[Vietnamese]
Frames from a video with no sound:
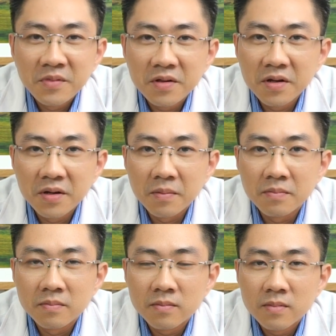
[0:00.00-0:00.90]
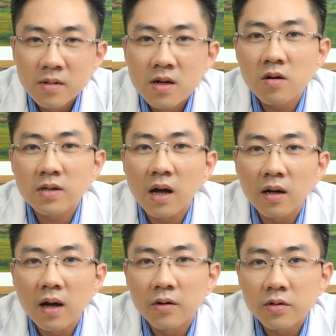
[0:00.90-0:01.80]
thế thì um, liệu rằng
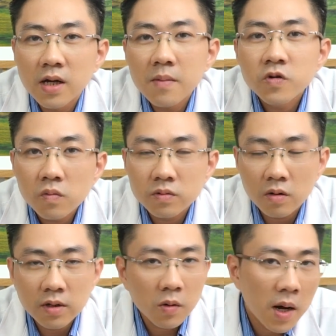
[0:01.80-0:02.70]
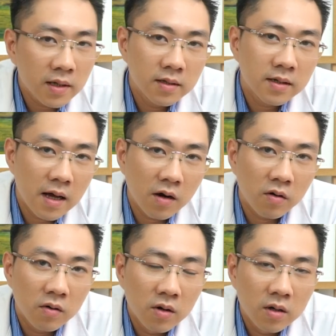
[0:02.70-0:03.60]
là nó sẽ áp dụng trong nha khoa như thế
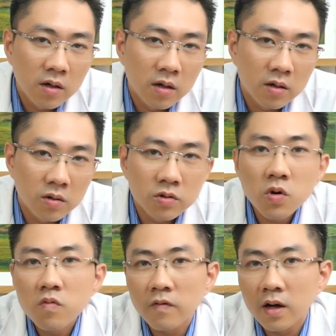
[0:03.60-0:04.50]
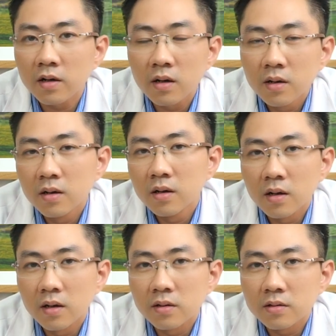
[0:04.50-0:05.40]
nào à, nói chung và
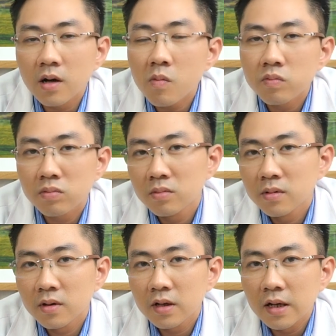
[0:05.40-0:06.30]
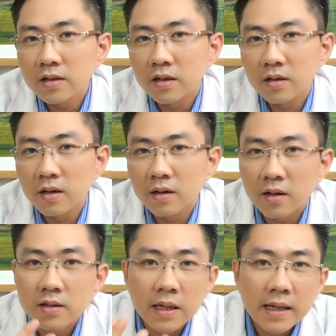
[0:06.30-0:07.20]
à, trong cái chỉnh à,
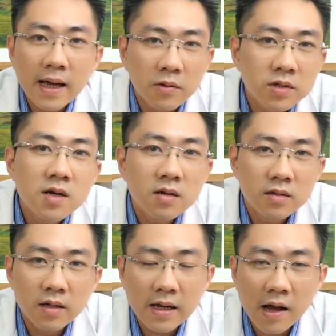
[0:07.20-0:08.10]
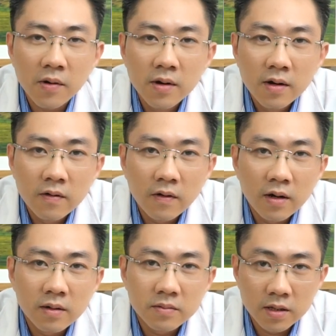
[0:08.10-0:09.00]
cái chỉnh nha nói riêng như thế nào
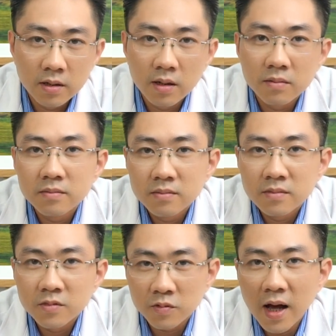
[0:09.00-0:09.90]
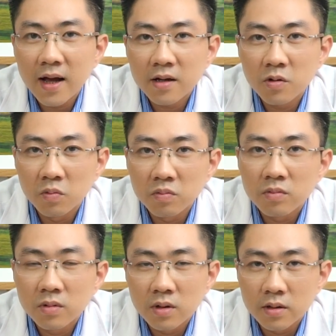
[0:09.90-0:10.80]
à, thì à, chúng ta hãy cùng
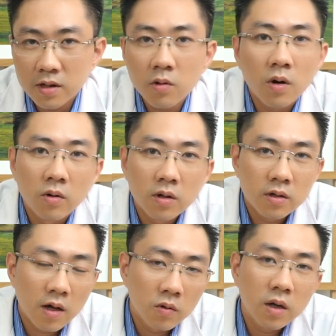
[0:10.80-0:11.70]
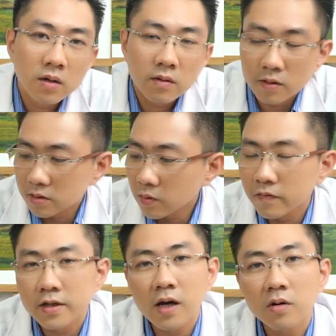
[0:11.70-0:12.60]
à, trao đổi thảo luận à, trong cái
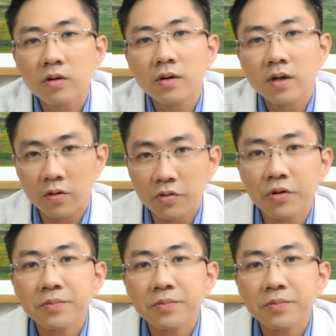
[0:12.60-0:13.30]
video này của tôi